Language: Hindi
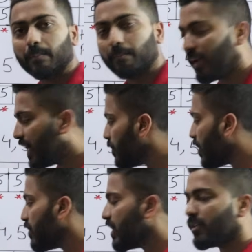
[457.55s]
मेन
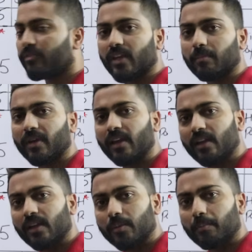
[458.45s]
मेमोरी के फ्रेम
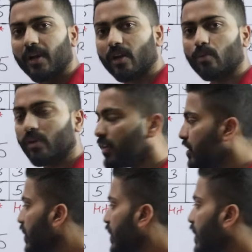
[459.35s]
में पड़ा हुआ है
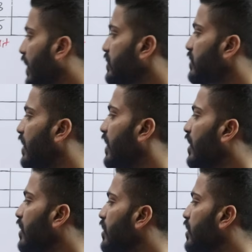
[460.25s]
नेक्स्ट आया